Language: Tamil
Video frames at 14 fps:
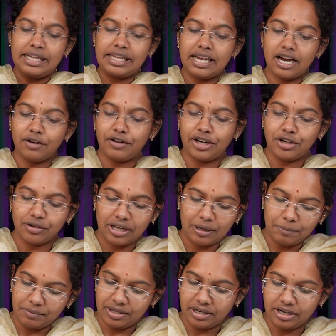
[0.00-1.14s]
ஹியர் வென் யூ
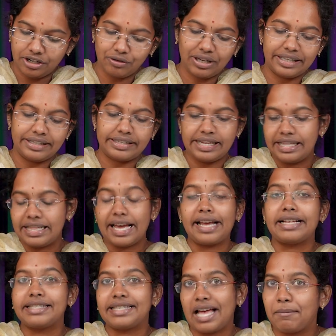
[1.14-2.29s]
கம் ஹியர் யூ கேன் சி த
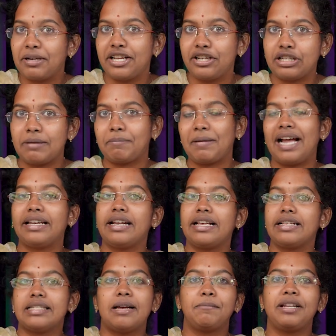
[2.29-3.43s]
எக்ஸாமினேஷன் பேட்டர்ன்
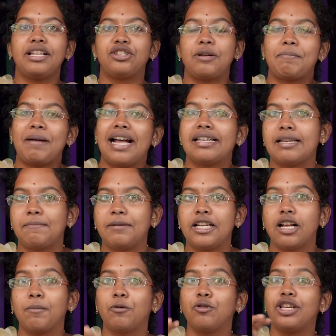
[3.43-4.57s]
எக்ஸாமினேஷன் பேட்டர்ன் எப்படி
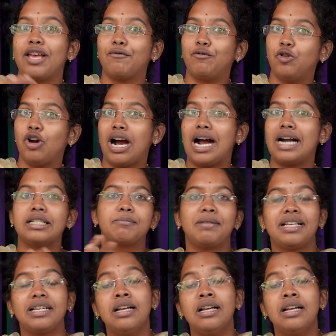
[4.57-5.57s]
இருக்க போது எவ்வளோ ஹார்ஸ்